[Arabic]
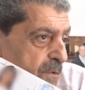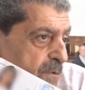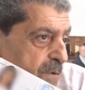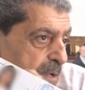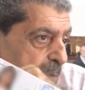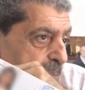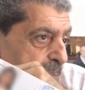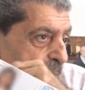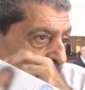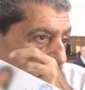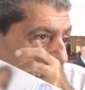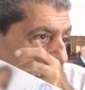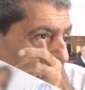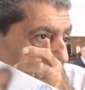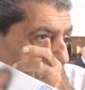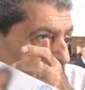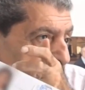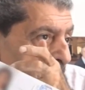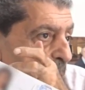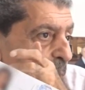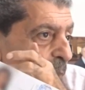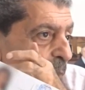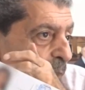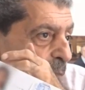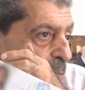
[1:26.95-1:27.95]
لما سمع
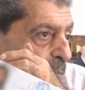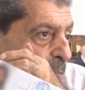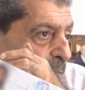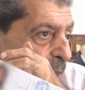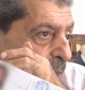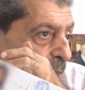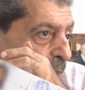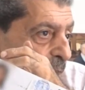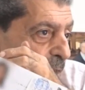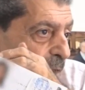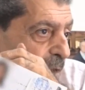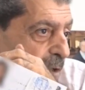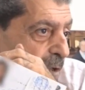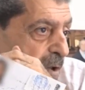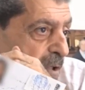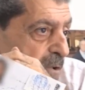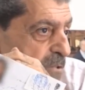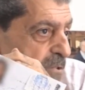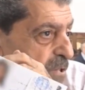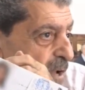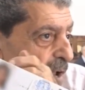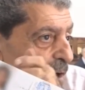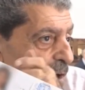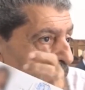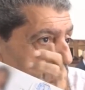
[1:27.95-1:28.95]
الخبر امبارح قال لي
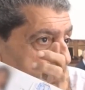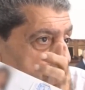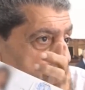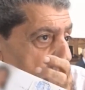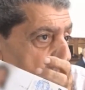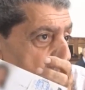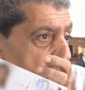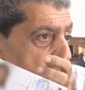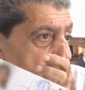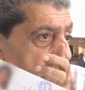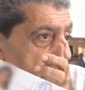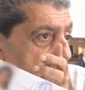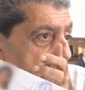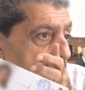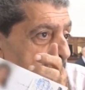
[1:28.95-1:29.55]
قال لي شو